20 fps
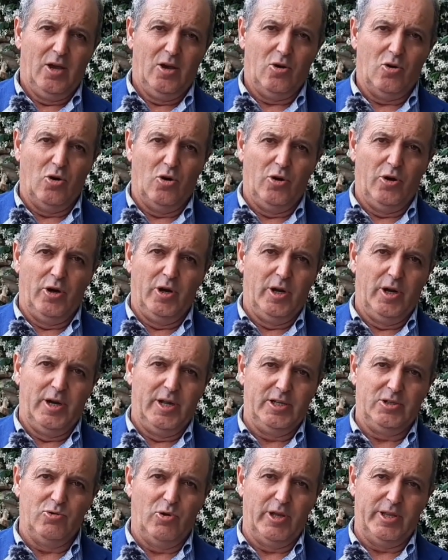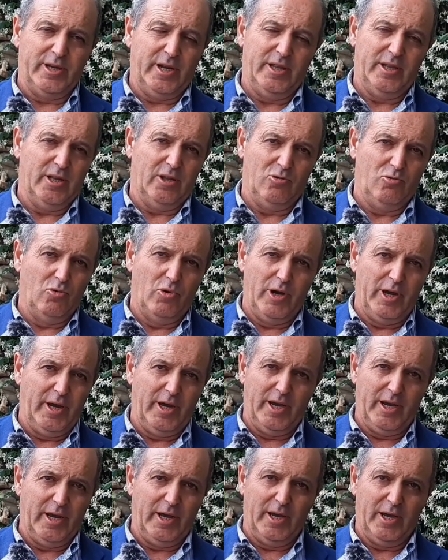con le sue
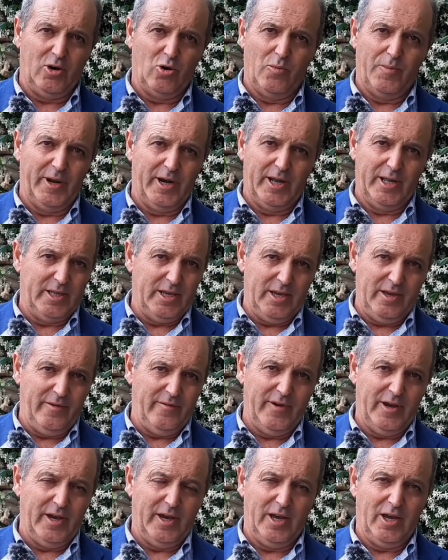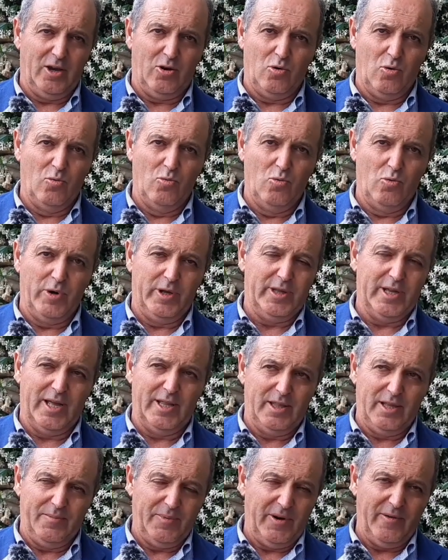32 cooperative e comunque
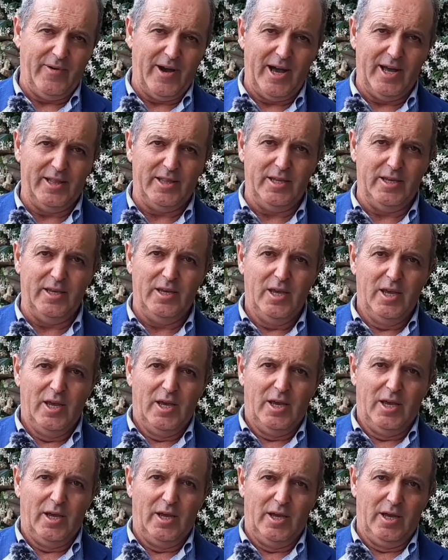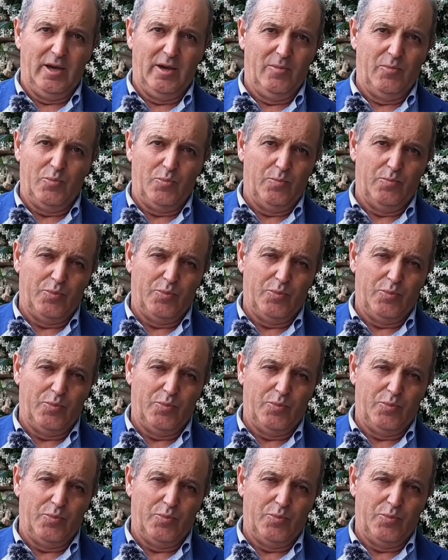tanti privati eh,